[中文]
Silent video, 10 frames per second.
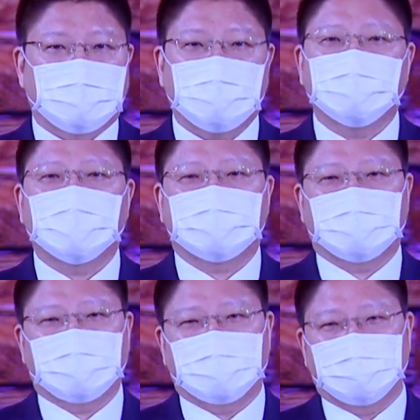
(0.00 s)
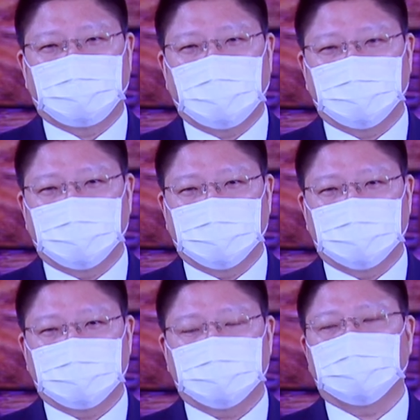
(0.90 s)
第一位教导的班员
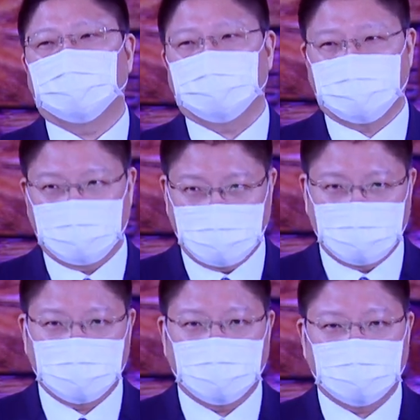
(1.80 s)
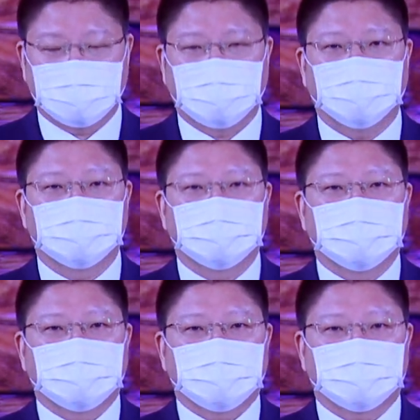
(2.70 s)
呢，就是后雪的爷爷。哦，
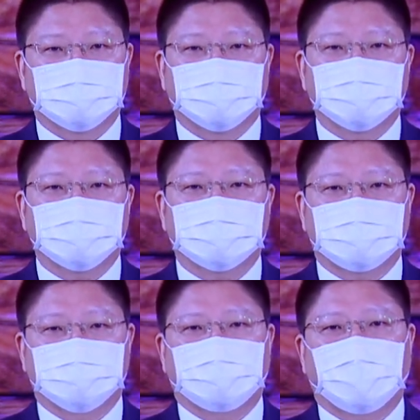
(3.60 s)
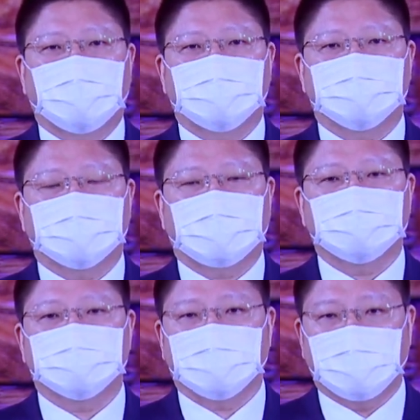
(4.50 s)
古佛就慈悲了，就
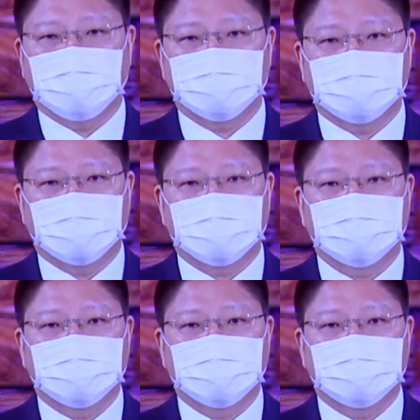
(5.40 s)
告诉爷爷说，